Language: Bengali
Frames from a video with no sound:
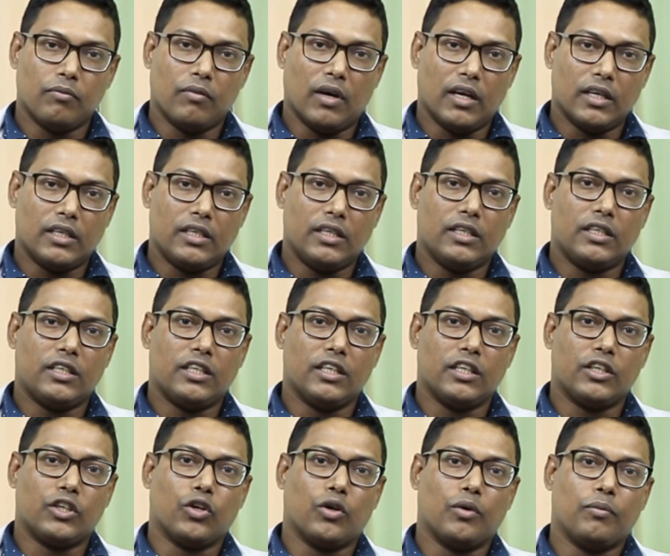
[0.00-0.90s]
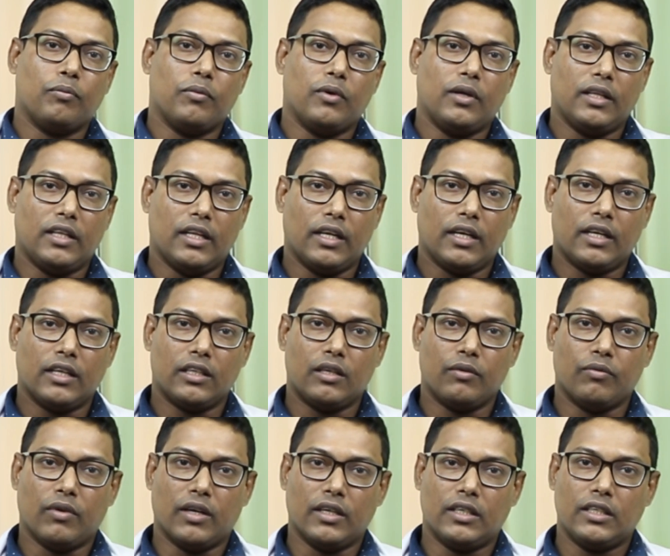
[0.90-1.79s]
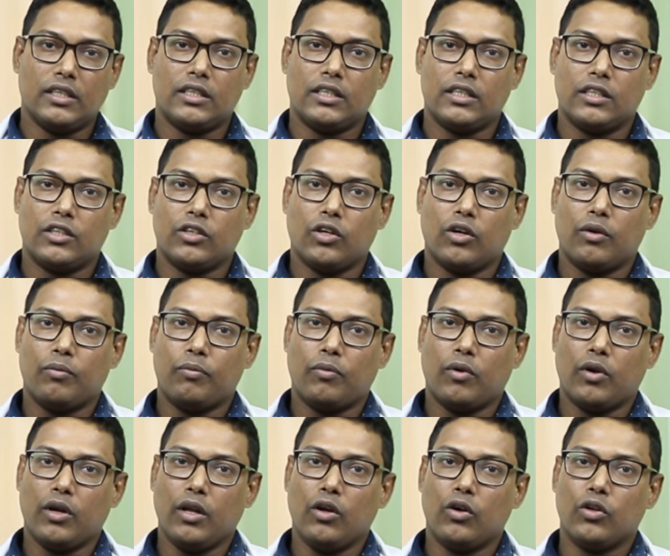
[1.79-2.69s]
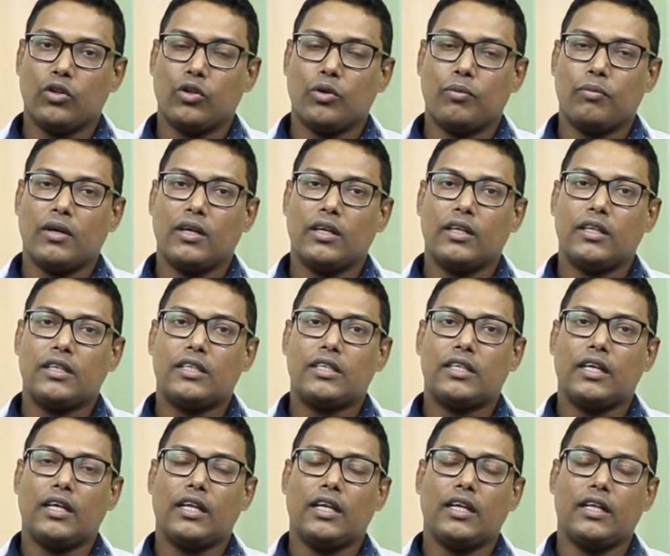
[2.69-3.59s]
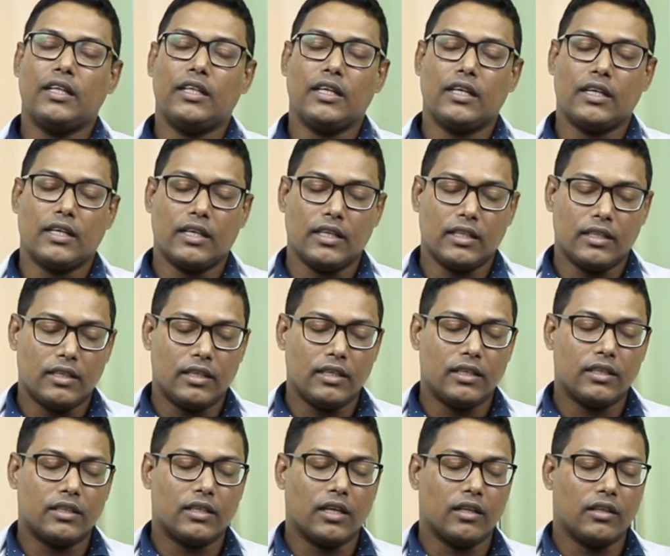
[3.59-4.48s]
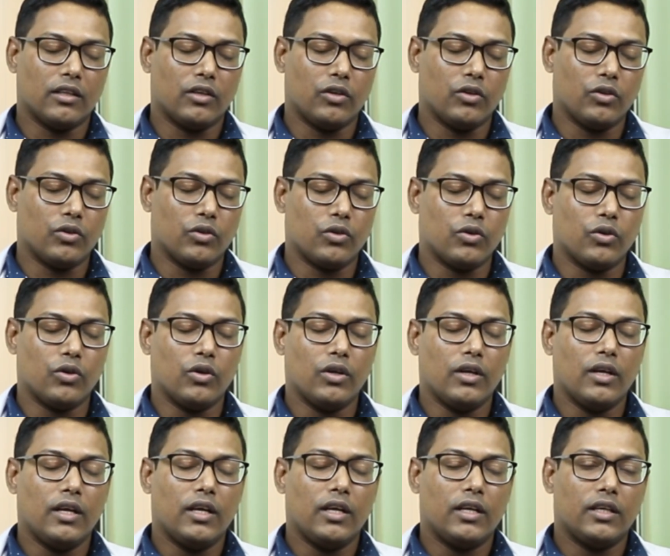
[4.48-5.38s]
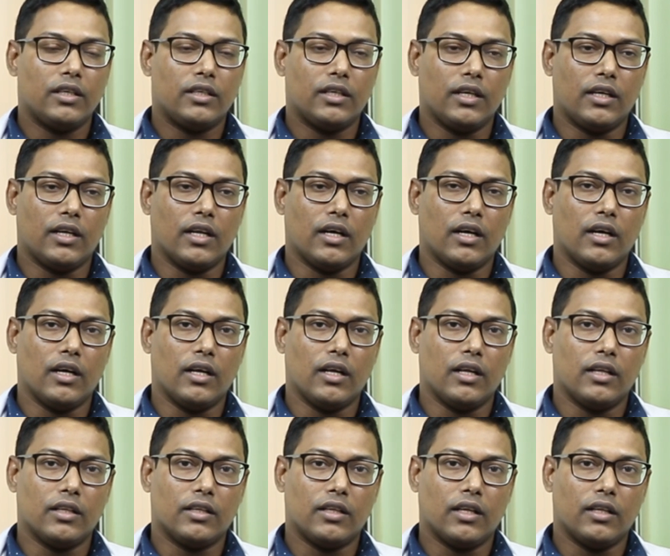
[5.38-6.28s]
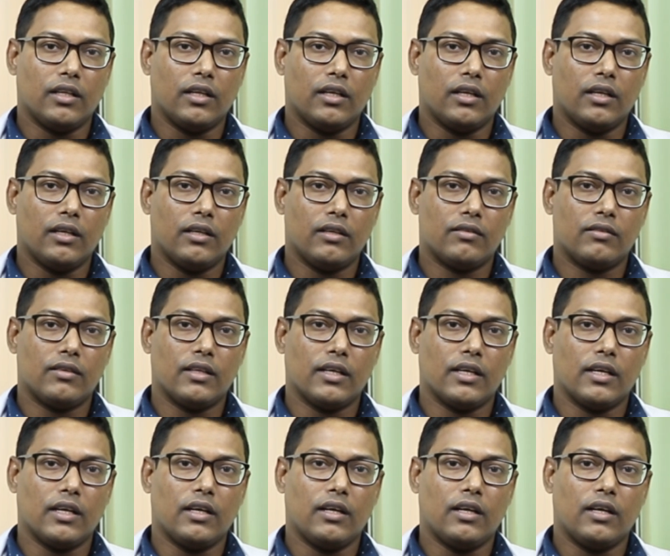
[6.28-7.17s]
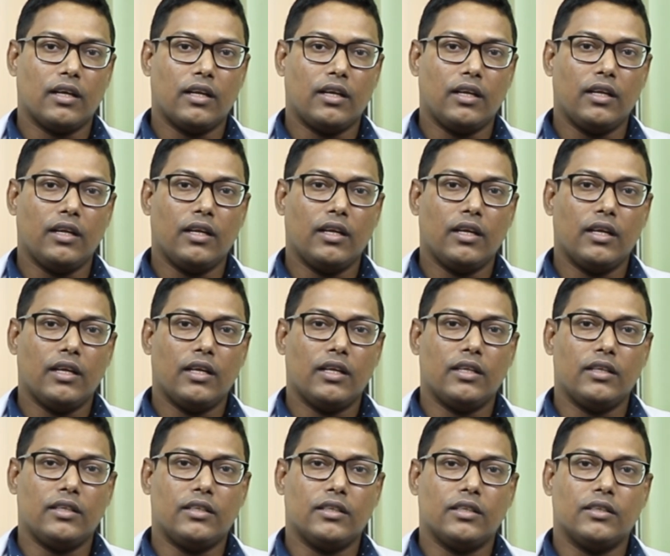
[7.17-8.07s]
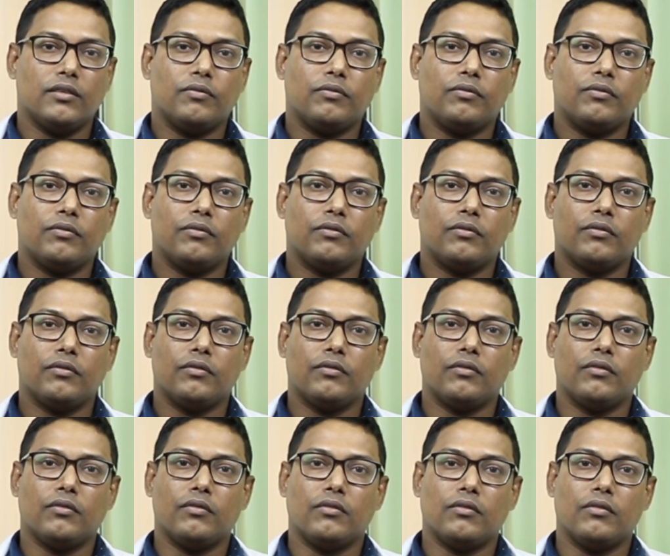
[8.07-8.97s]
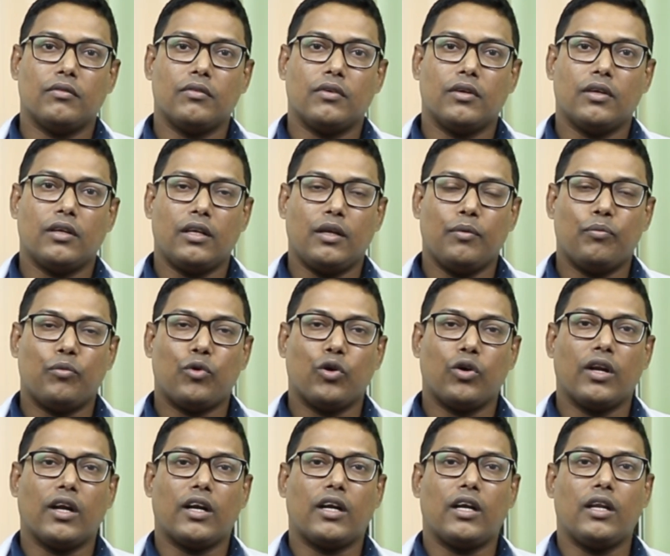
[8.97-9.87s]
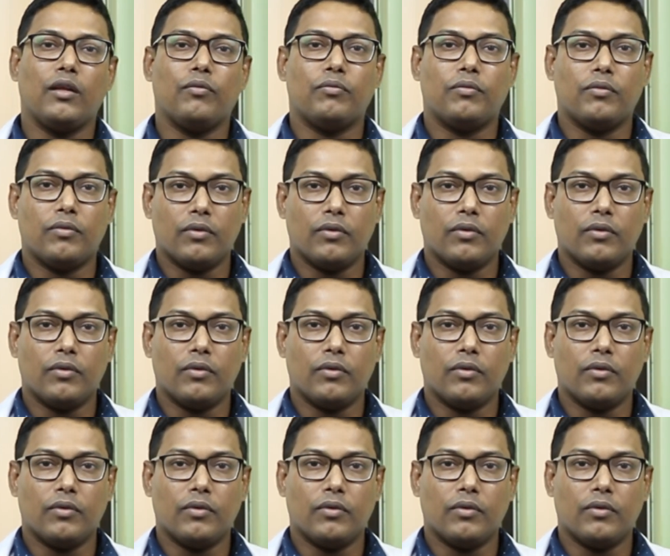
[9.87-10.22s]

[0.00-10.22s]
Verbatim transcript: মাসিক শেষ হওয়ার মেয়েদের ক্ষেত্রে মাসিক শেষ হওয়ার পরে অথবা ছেলেদের ক্ষেত্রে সাধারণত সেটা তাদের সেকেন্ডারি যে রিপ্রোডাক্টিভ